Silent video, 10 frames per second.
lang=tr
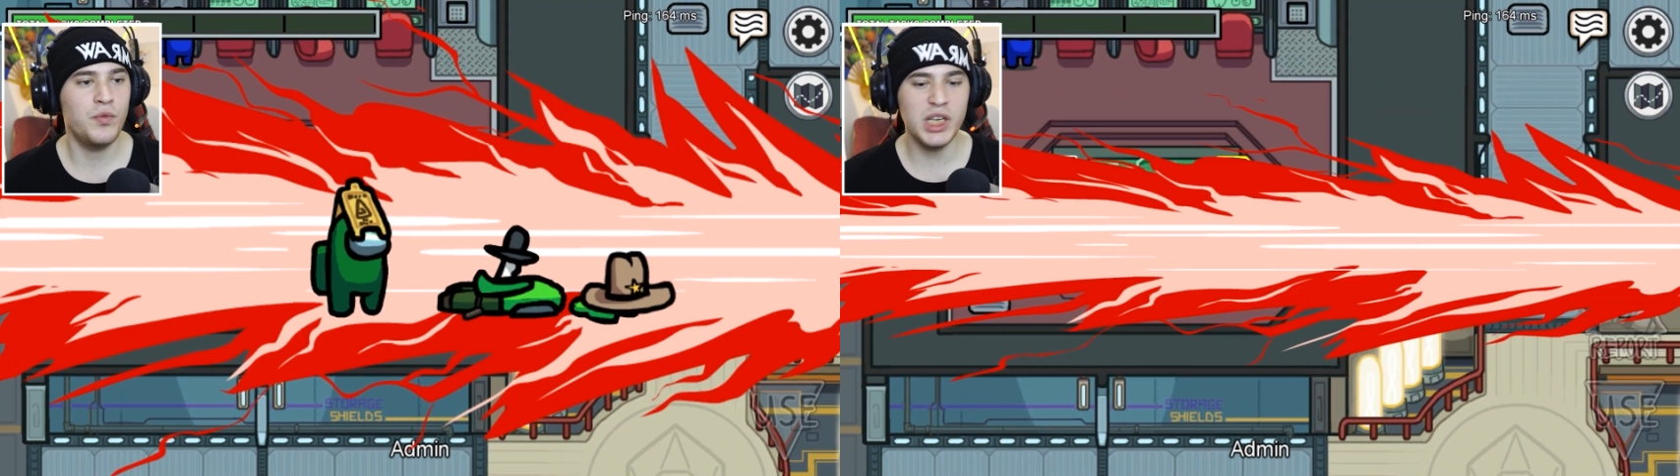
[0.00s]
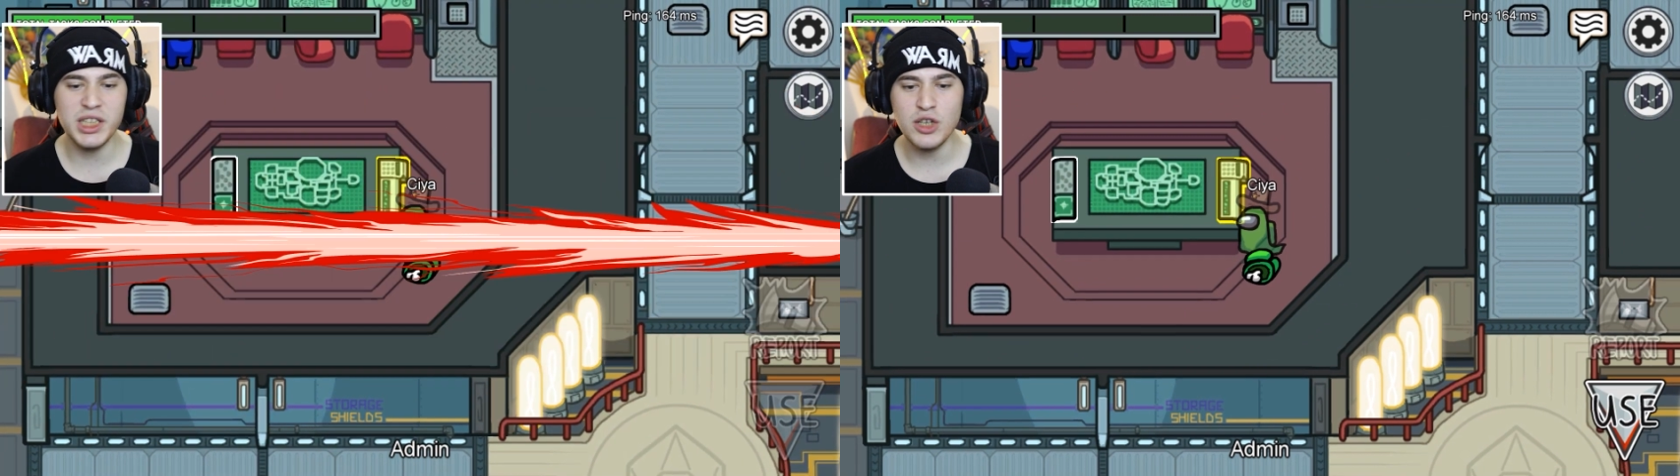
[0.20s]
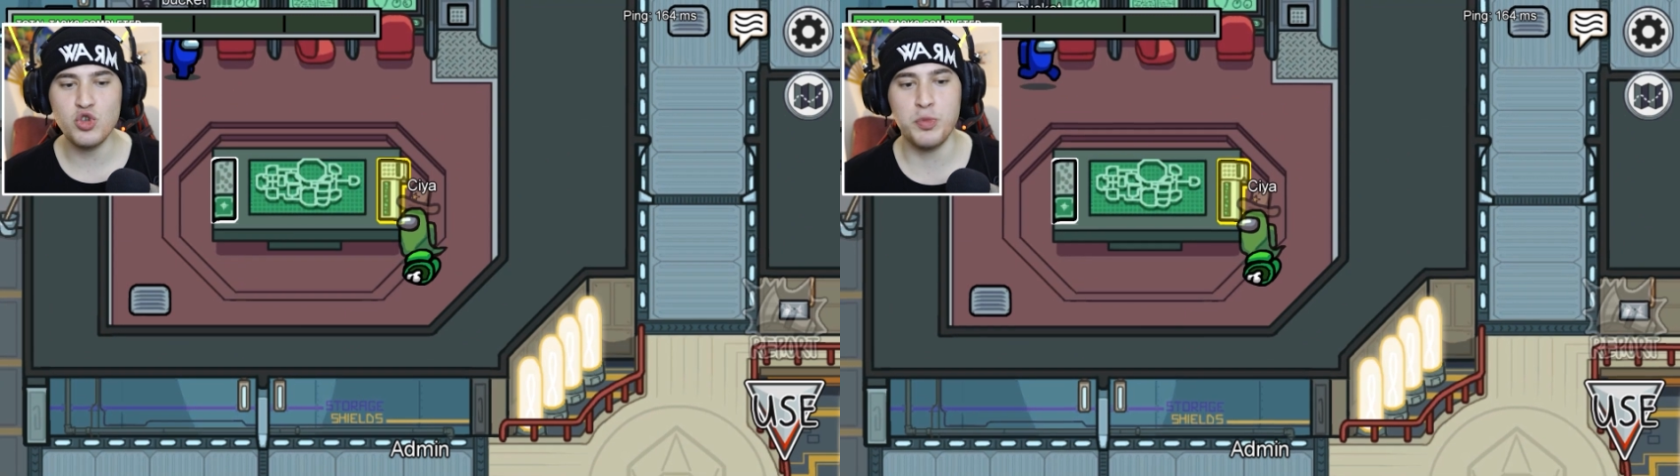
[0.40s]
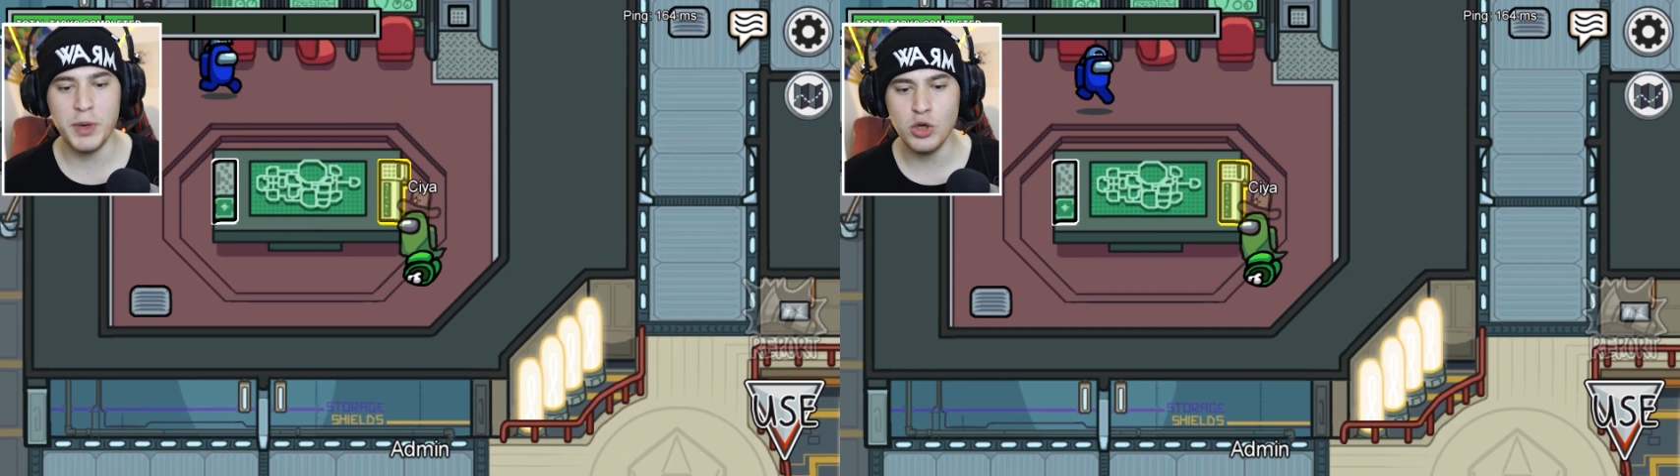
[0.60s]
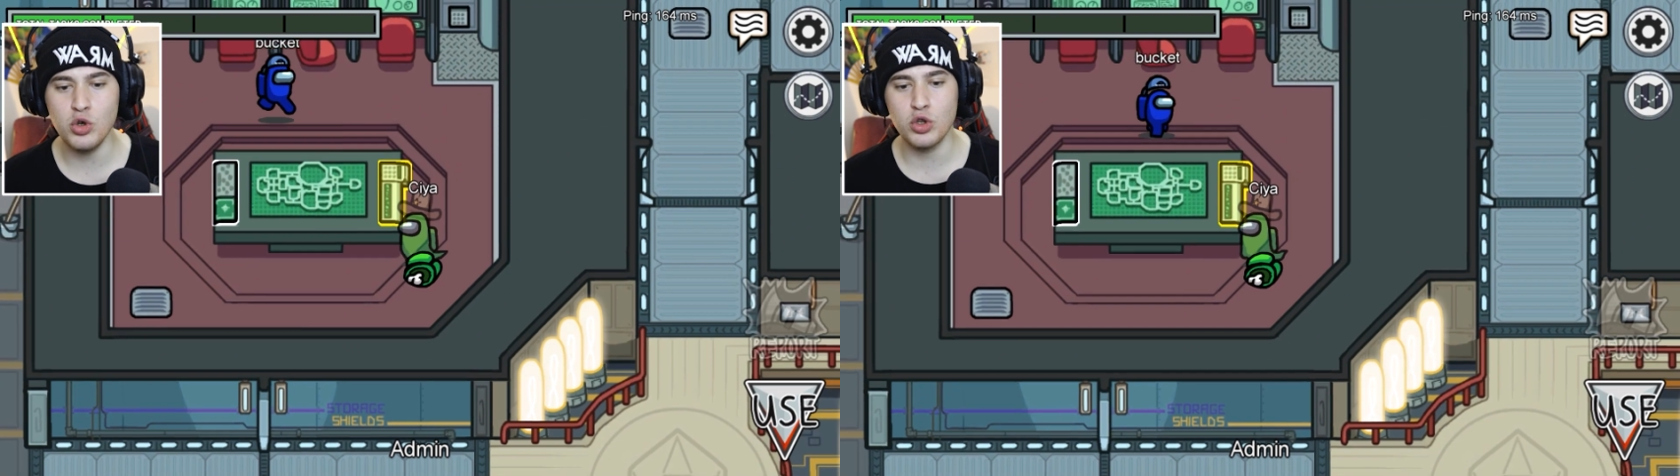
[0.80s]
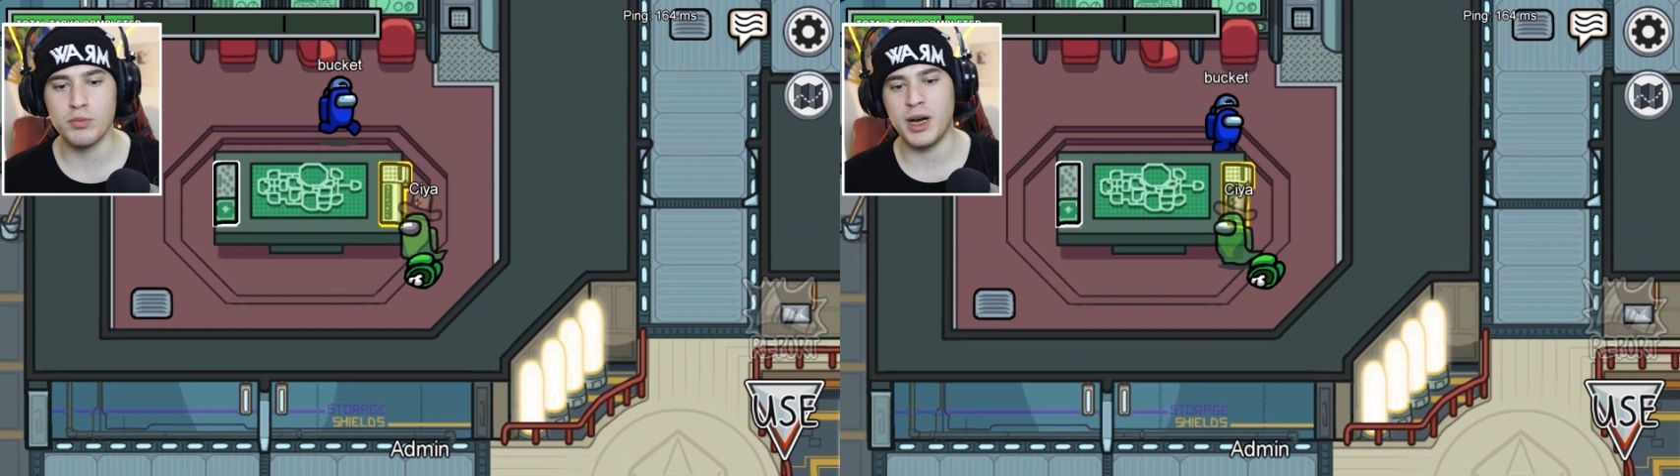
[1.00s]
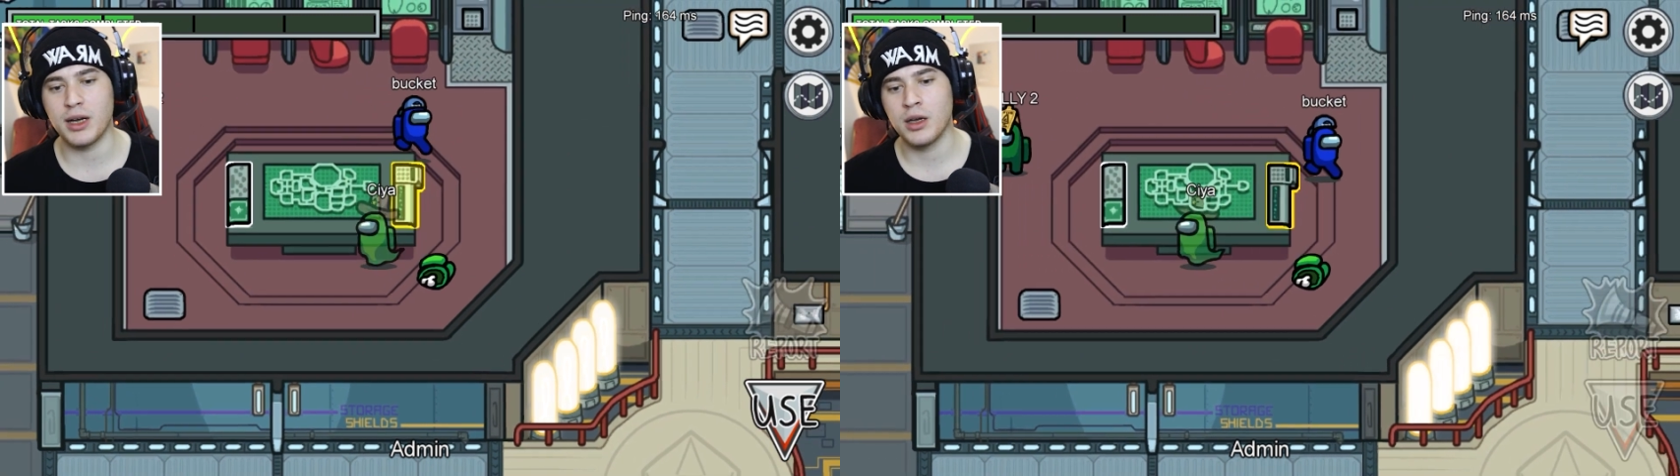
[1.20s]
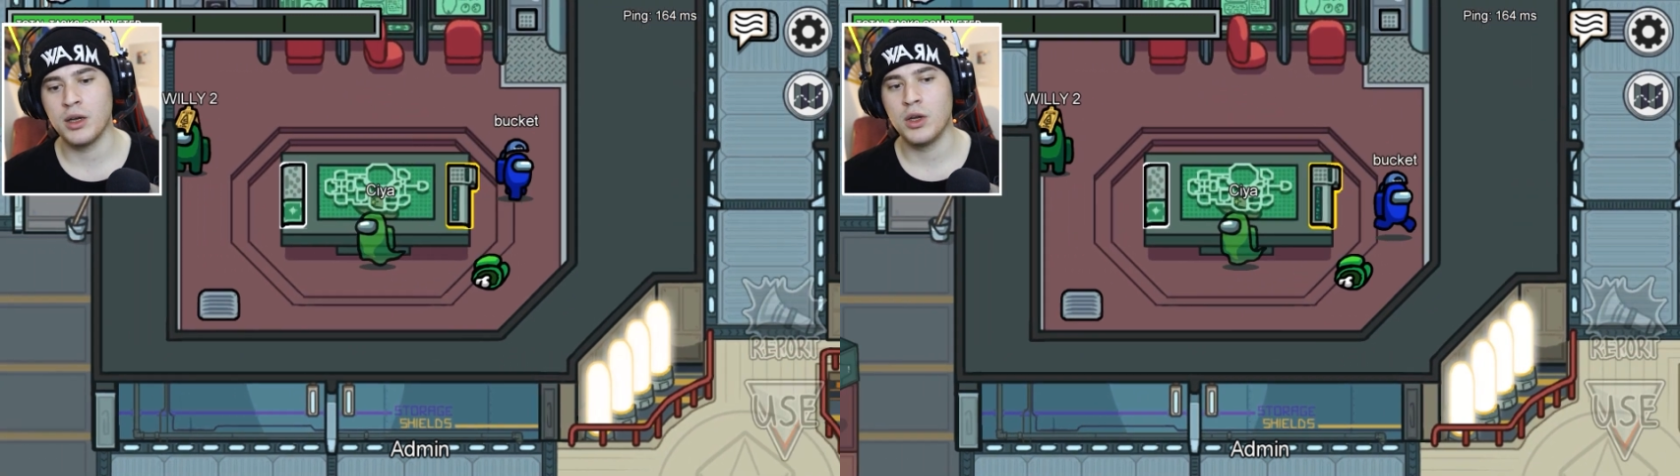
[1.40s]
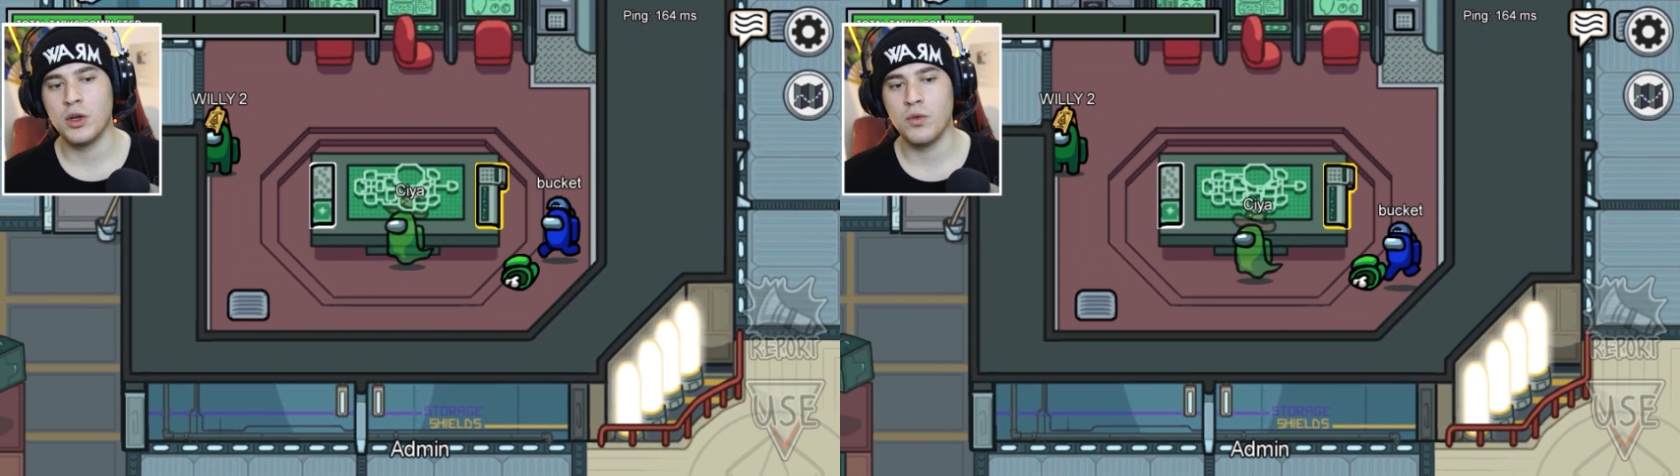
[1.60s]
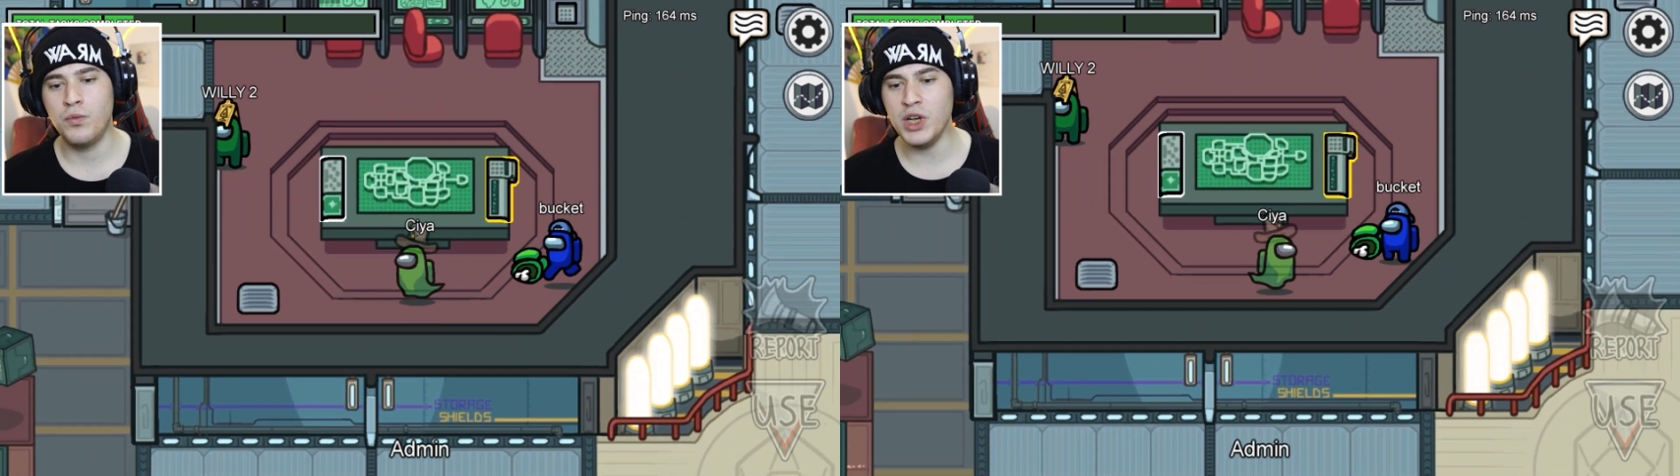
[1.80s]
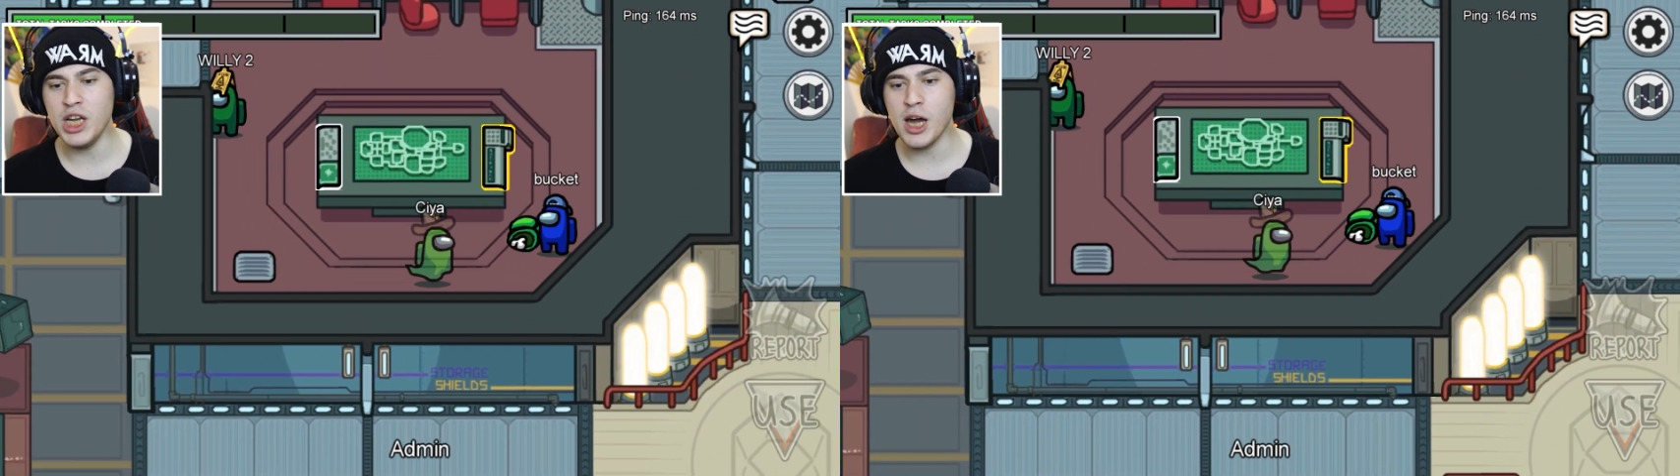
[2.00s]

Willy'den şüpheleniyordum bak. Willy